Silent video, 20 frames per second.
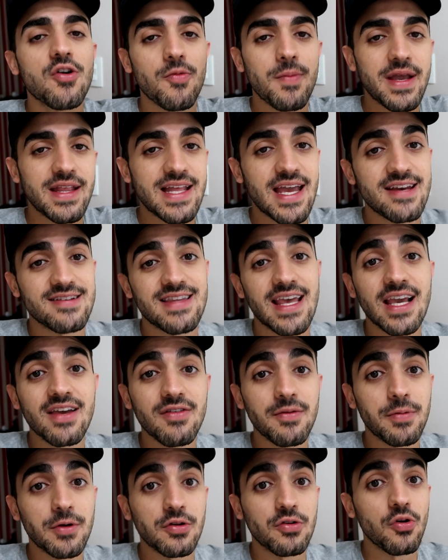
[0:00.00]
comenta, hashtag
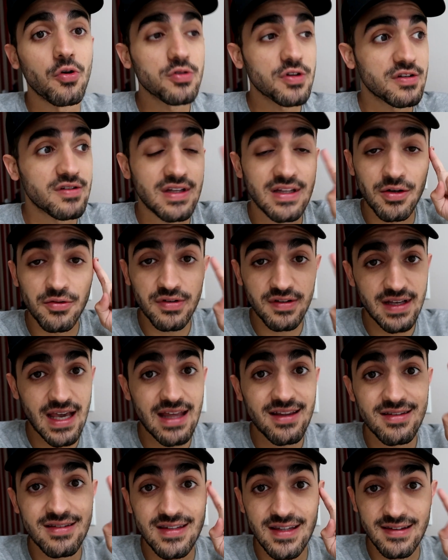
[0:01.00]
vim pelo Douglas e não
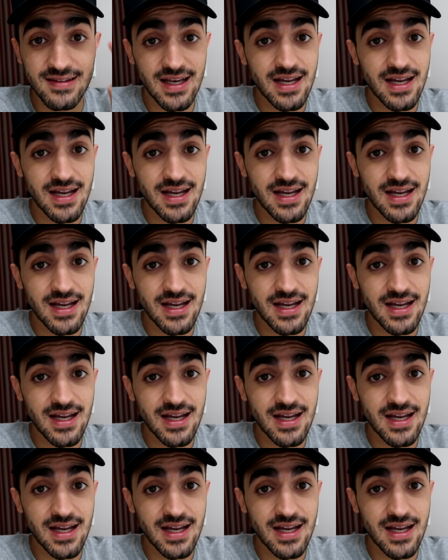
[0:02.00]
esquece de se